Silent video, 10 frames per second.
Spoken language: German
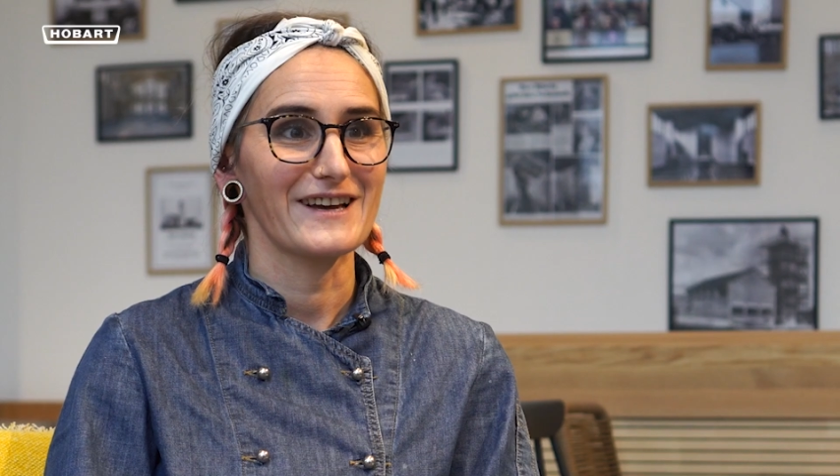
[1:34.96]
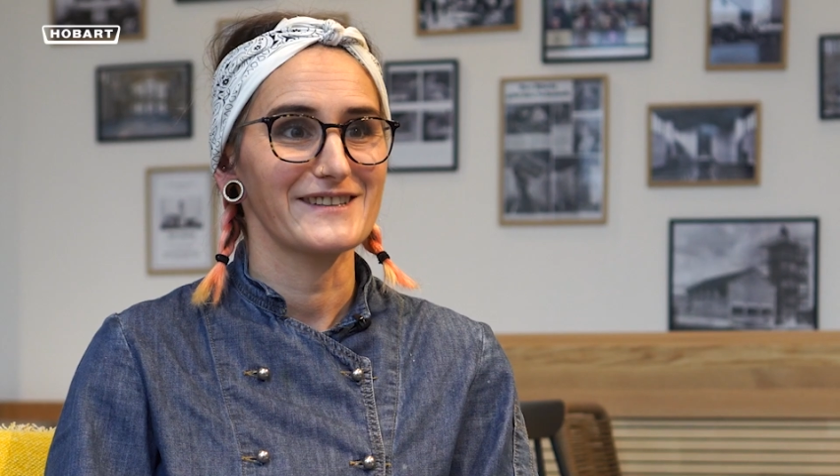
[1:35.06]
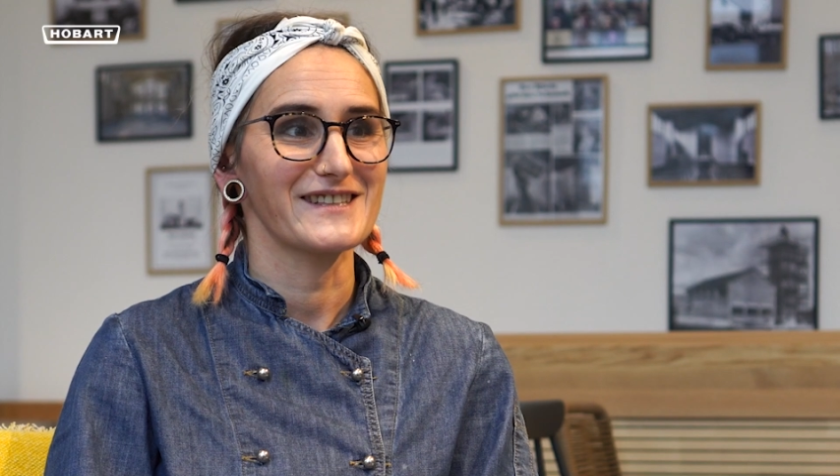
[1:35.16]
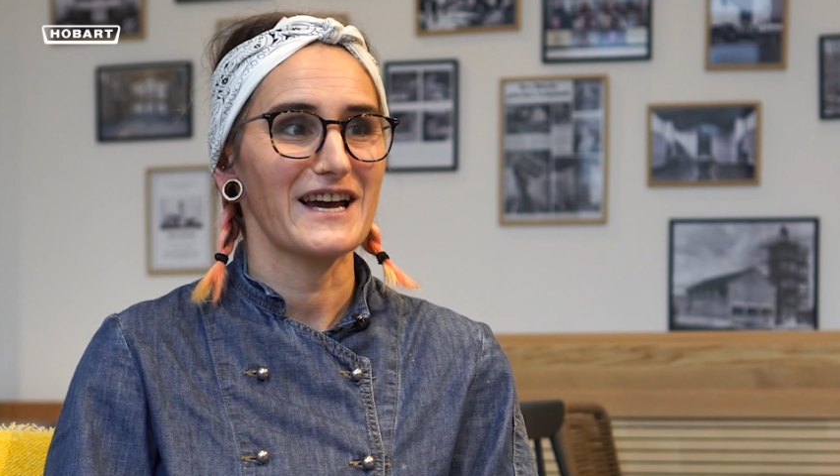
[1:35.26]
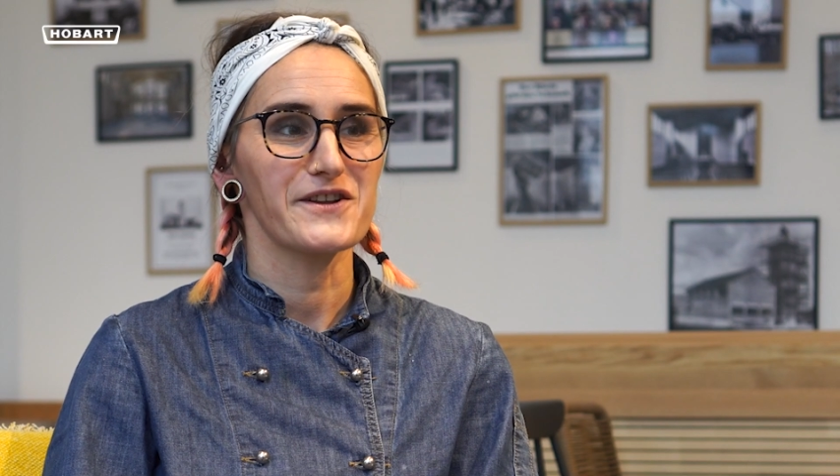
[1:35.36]
Ich kann
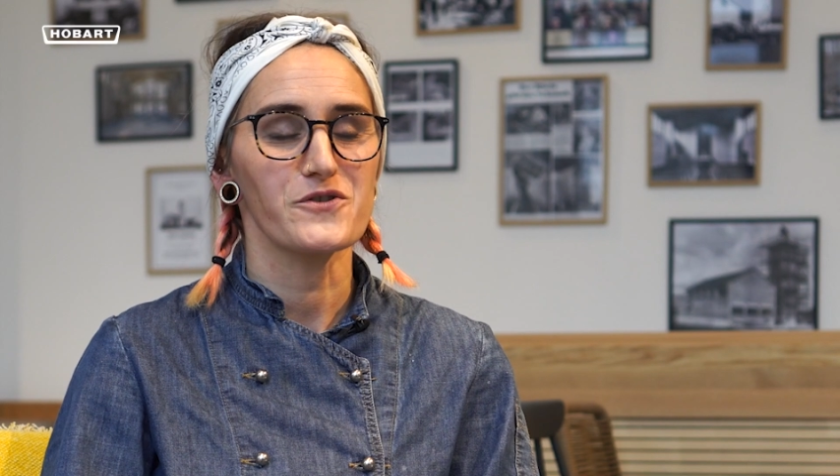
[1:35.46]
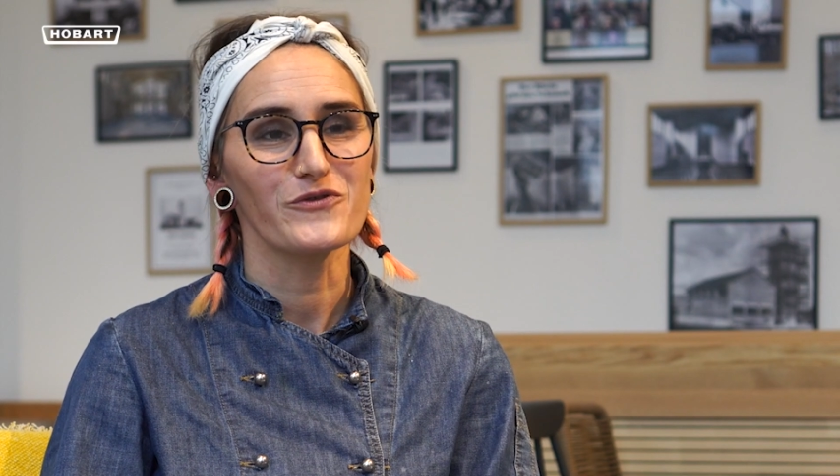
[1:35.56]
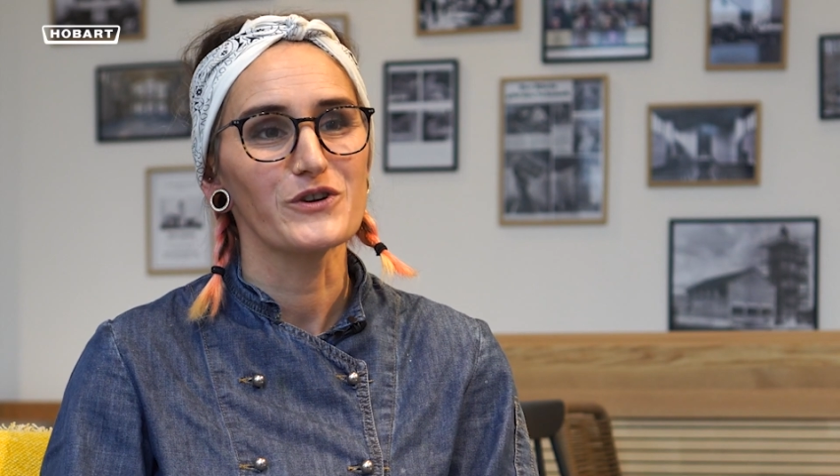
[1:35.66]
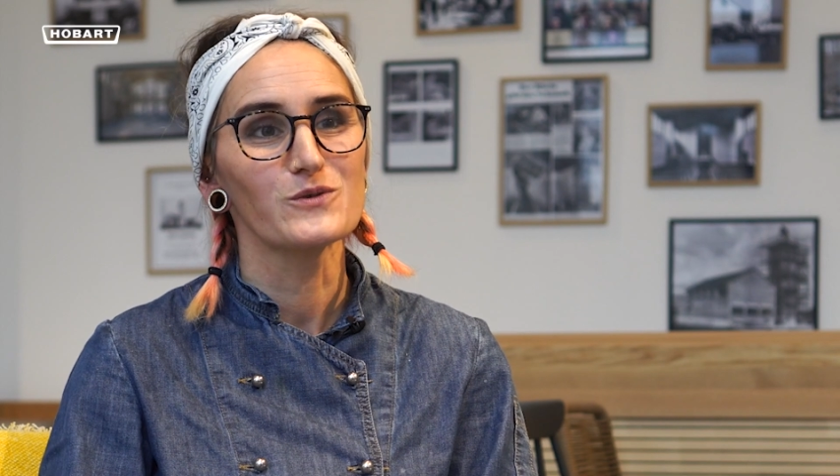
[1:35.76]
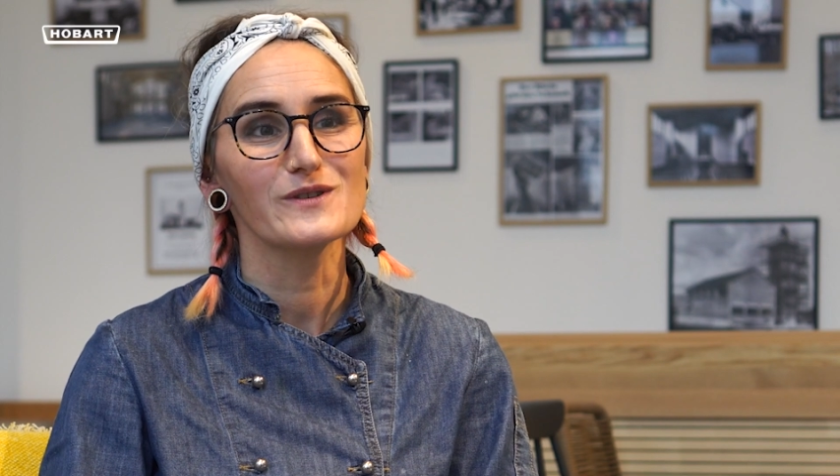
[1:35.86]
es gar nicht
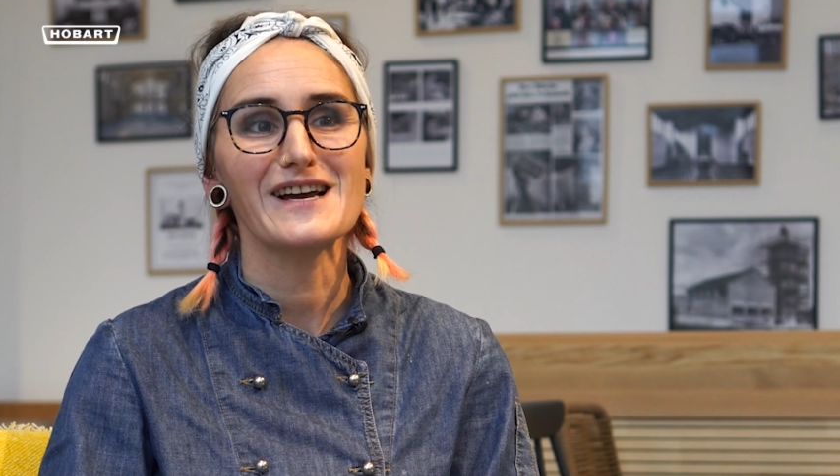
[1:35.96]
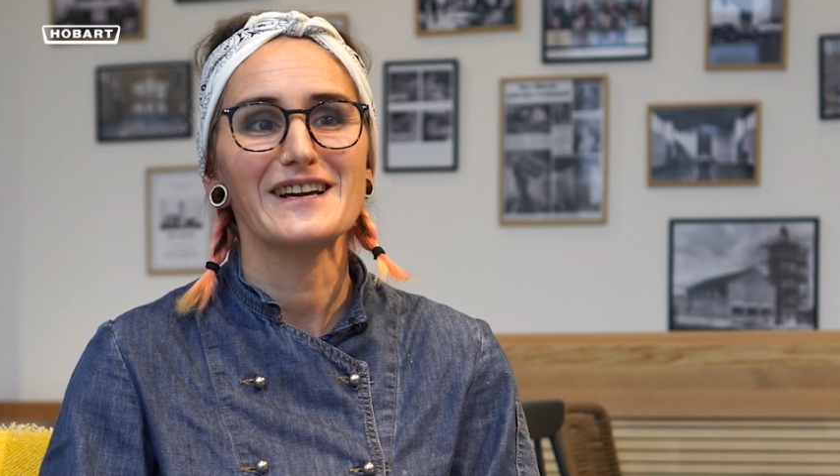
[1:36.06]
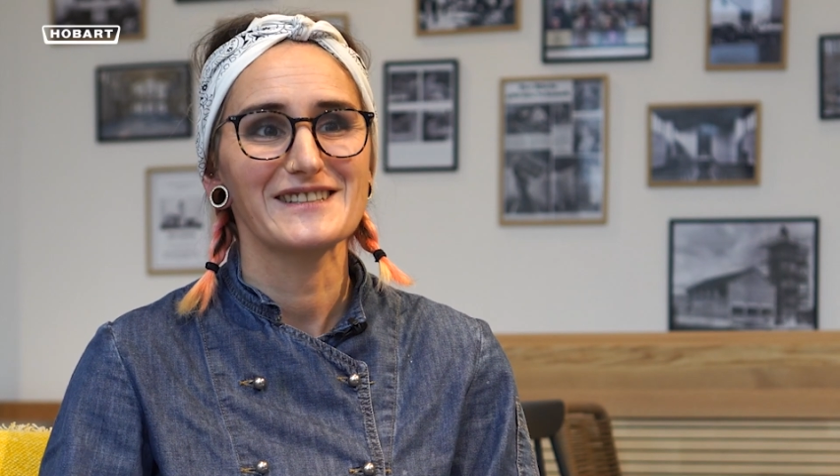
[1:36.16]
oft genug sagen,